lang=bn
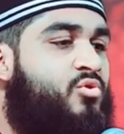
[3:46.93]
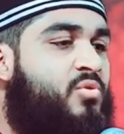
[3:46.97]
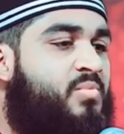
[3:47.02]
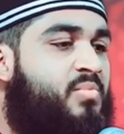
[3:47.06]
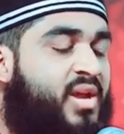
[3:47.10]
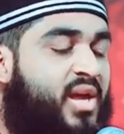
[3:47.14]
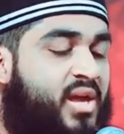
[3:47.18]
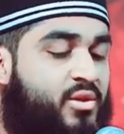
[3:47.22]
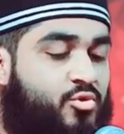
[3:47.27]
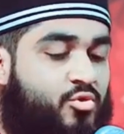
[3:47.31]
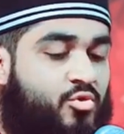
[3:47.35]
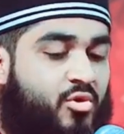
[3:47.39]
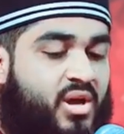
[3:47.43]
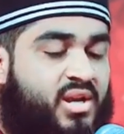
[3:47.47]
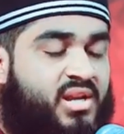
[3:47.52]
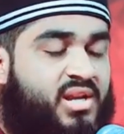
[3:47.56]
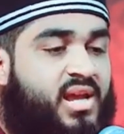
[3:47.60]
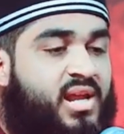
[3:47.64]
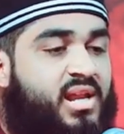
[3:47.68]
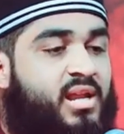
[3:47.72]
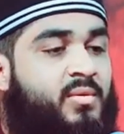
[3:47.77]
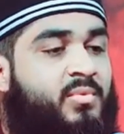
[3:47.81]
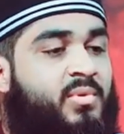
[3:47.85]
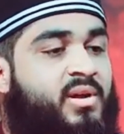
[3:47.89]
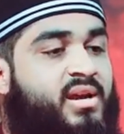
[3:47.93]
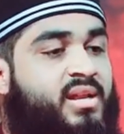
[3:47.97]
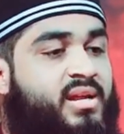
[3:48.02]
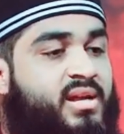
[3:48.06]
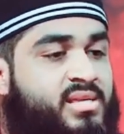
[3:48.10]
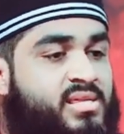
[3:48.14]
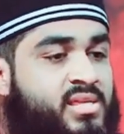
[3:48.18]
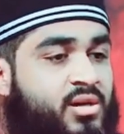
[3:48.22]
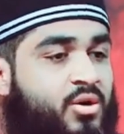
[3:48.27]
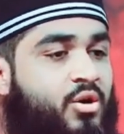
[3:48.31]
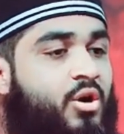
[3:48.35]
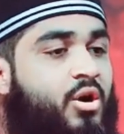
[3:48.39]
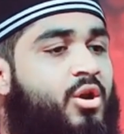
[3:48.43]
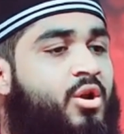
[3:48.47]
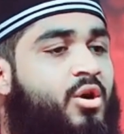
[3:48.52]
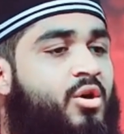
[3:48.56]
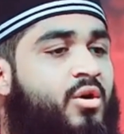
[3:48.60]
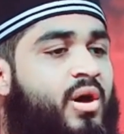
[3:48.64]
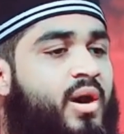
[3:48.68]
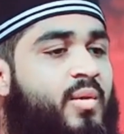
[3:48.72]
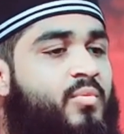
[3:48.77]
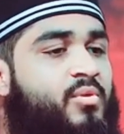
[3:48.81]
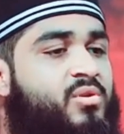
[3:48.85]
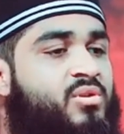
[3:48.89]
তোমরা এই দোয়াটি আল্লাহবাকের কাছে করো
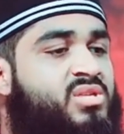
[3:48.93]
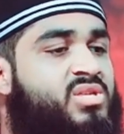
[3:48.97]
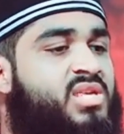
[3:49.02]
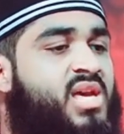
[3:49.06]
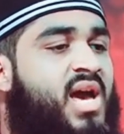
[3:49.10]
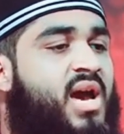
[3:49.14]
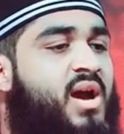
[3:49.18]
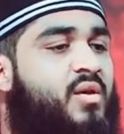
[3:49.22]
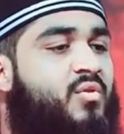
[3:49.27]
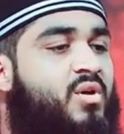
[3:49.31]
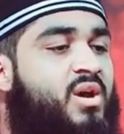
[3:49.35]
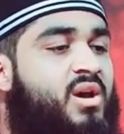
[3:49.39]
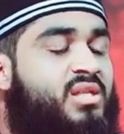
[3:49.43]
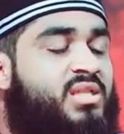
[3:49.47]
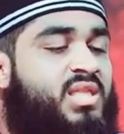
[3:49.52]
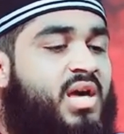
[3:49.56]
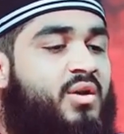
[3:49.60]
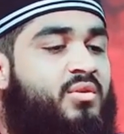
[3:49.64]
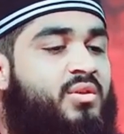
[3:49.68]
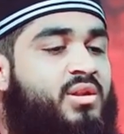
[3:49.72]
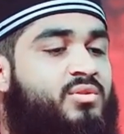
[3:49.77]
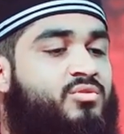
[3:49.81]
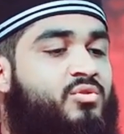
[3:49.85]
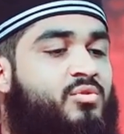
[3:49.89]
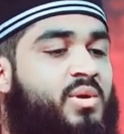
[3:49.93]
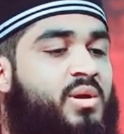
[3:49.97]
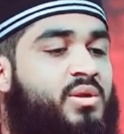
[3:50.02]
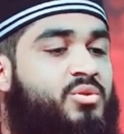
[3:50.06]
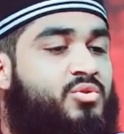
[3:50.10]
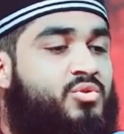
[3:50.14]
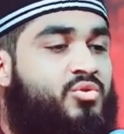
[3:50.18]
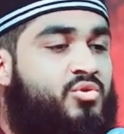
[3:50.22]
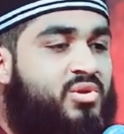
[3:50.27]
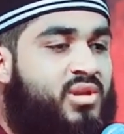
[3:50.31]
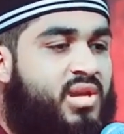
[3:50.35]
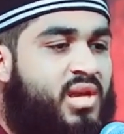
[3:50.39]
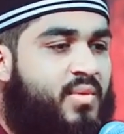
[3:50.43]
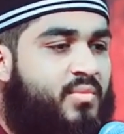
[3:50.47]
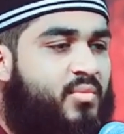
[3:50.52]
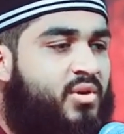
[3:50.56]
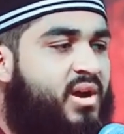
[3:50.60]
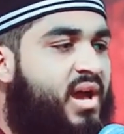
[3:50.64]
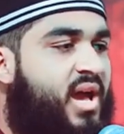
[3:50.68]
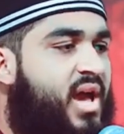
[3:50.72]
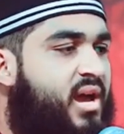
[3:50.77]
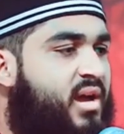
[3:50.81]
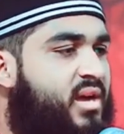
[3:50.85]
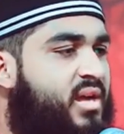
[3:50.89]
এবং চাও তাহলে তোমার দুনিয়া এবং
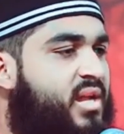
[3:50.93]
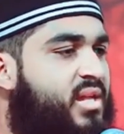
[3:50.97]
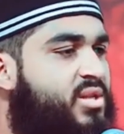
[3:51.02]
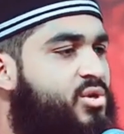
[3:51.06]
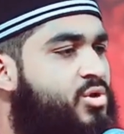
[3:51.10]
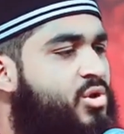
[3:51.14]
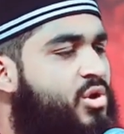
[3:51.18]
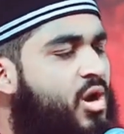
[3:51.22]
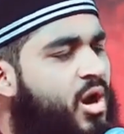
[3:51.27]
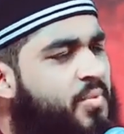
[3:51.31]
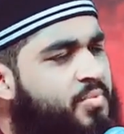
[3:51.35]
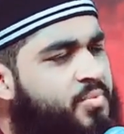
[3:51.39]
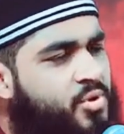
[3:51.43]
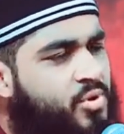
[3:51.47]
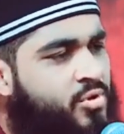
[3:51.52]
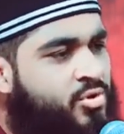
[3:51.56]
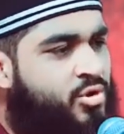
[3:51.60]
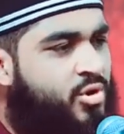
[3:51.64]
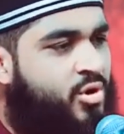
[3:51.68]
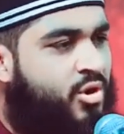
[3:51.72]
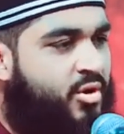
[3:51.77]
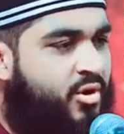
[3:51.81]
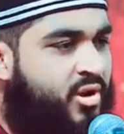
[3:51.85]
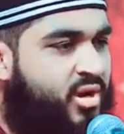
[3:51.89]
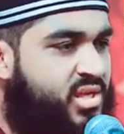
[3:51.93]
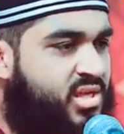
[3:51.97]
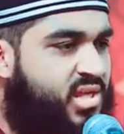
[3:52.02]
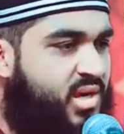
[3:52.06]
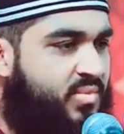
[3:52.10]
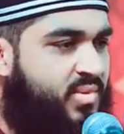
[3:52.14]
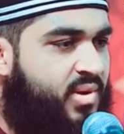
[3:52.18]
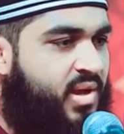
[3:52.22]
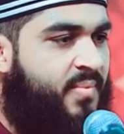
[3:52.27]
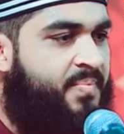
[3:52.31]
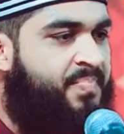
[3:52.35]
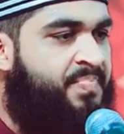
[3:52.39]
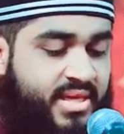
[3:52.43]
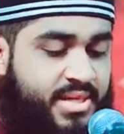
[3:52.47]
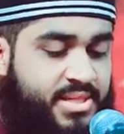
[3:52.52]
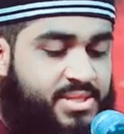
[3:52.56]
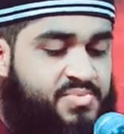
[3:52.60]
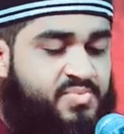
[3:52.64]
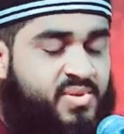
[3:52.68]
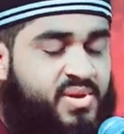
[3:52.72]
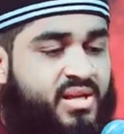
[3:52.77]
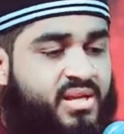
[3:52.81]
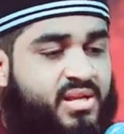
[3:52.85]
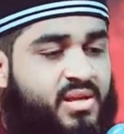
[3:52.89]
আখেরাত সব সুন্দর হয়ে যাবে
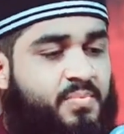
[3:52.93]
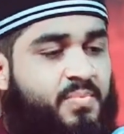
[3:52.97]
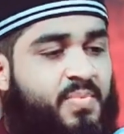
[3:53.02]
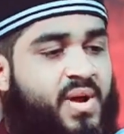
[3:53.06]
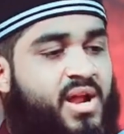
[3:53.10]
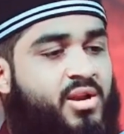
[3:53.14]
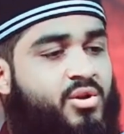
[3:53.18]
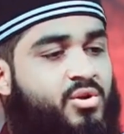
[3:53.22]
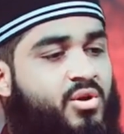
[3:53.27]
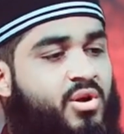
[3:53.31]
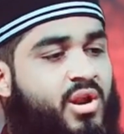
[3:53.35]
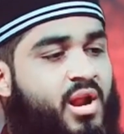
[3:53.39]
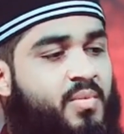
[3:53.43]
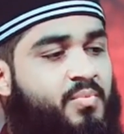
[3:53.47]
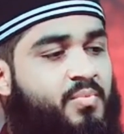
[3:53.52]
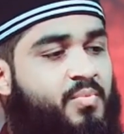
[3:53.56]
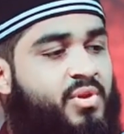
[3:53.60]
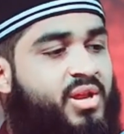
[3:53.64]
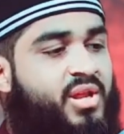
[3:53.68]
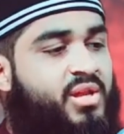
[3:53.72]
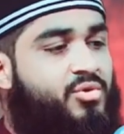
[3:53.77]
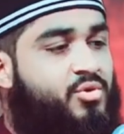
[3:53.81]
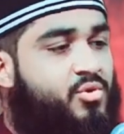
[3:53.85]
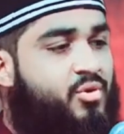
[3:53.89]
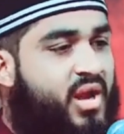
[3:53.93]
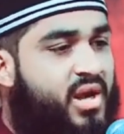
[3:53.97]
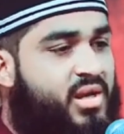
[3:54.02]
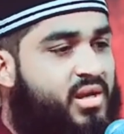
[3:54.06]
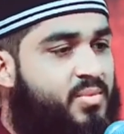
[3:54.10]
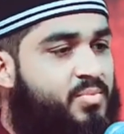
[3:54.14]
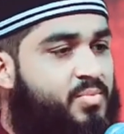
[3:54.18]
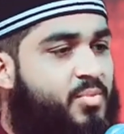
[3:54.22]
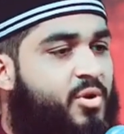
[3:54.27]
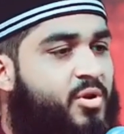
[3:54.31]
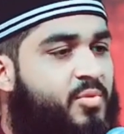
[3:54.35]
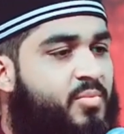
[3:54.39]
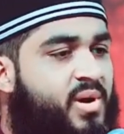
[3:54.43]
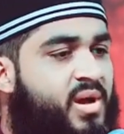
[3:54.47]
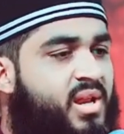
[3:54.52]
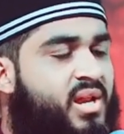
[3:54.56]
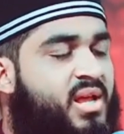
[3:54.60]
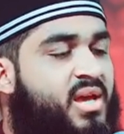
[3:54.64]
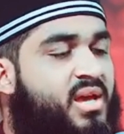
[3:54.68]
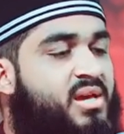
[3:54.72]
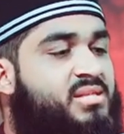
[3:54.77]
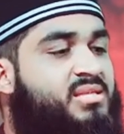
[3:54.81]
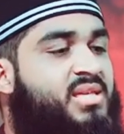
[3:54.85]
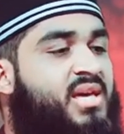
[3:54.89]
তাসবিহটি পাঠ করার পরে দোয়াটি পড়বেন
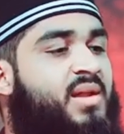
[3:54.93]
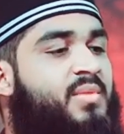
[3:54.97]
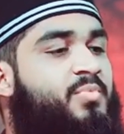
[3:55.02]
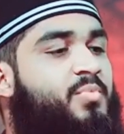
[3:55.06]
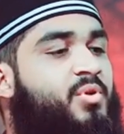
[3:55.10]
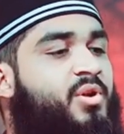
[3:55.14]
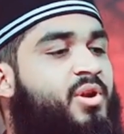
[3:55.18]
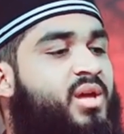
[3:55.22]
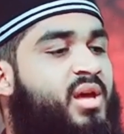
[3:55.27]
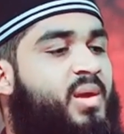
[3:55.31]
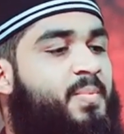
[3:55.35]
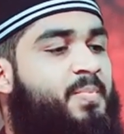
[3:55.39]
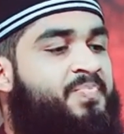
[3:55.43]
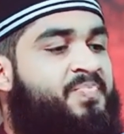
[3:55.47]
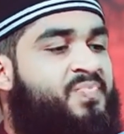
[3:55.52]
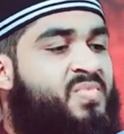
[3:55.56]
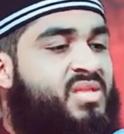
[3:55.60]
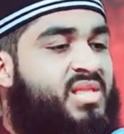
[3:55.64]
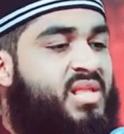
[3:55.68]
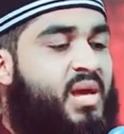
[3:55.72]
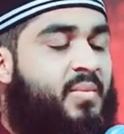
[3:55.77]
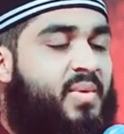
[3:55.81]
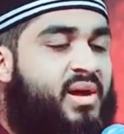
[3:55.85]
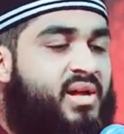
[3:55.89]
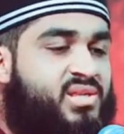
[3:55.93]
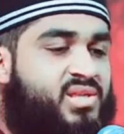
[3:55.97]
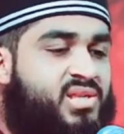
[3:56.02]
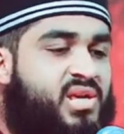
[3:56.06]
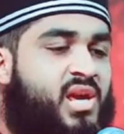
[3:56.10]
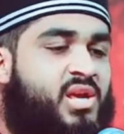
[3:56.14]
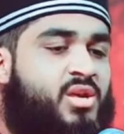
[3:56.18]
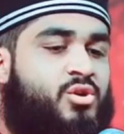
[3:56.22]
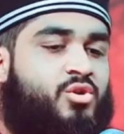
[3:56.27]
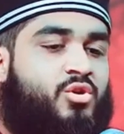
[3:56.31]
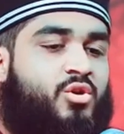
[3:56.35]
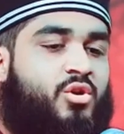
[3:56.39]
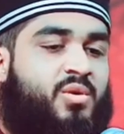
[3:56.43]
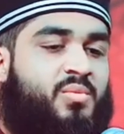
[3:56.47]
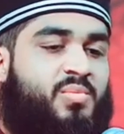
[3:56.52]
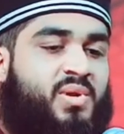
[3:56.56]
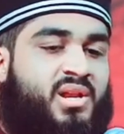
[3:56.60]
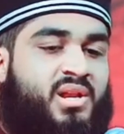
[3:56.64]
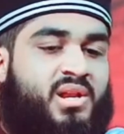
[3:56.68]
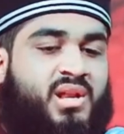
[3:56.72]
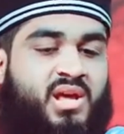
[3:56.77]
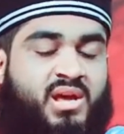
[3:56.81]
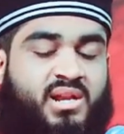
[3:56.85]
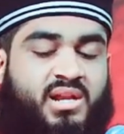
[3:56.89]
তারপরে নামাজ শেষ
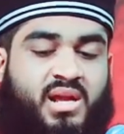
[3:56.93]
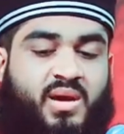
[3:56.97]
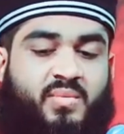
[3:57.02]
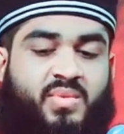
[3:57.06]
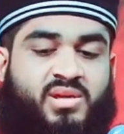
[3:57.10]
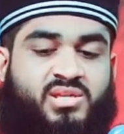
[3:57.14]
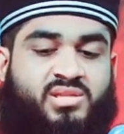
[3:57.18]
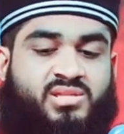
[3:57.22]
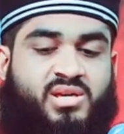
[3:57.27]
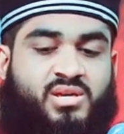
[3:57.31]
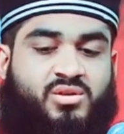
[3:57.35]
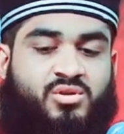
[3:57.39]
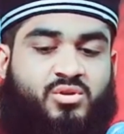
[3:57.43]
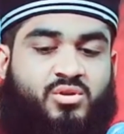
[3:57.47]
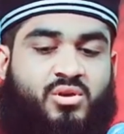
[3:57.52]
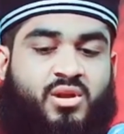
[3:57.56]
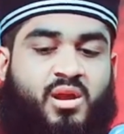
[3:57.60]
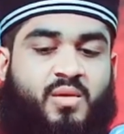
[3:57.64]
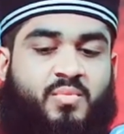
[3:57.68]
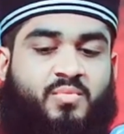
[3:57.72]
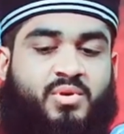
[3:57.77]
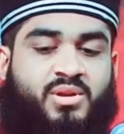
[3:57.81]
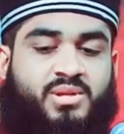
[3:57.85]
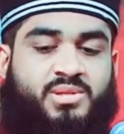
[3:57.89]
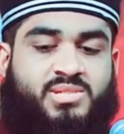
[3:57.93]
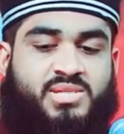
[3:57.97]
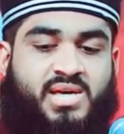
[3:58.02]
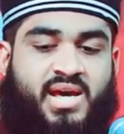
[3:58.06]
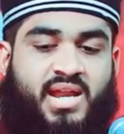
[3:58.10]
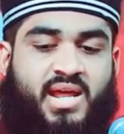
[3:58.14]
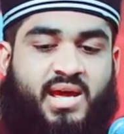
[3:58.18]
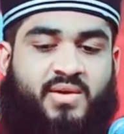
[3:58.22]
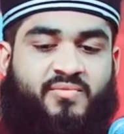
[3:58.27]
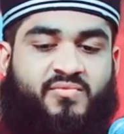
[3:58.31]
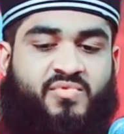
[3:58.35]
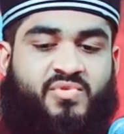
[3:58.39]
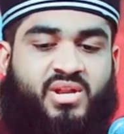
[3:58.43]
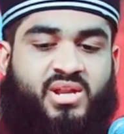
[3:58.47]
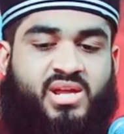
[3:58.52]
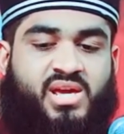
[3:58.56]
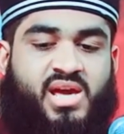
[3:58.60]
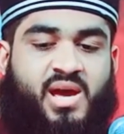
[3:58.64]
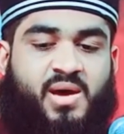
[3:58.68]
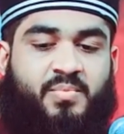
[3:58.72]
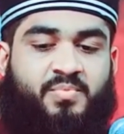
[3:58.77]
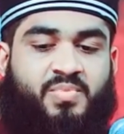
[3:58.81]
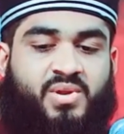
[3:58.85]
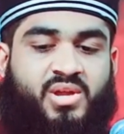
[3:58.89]
করবেন নামাজ শেষ করার পরে সালাম ফিরিয়ে
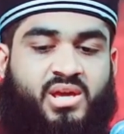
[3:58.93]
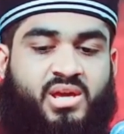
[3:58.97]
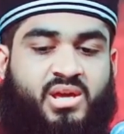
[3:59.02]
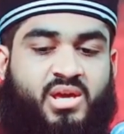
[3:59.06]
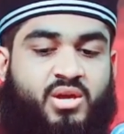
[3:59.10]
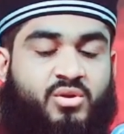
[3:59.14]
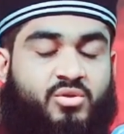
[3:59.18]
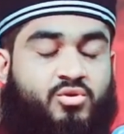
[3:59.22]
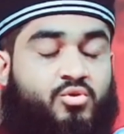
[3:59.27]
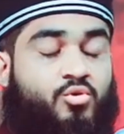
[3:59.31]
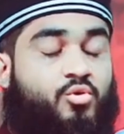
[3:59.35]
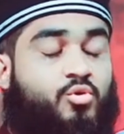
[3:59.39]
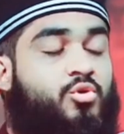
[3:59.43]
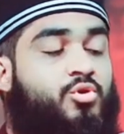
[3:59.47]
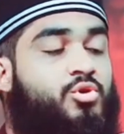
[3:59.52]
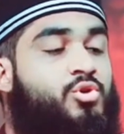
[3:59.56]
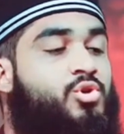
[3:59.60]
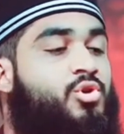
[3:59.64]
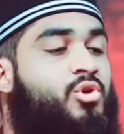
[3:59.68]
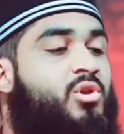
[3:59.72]
আপনি দুরুদ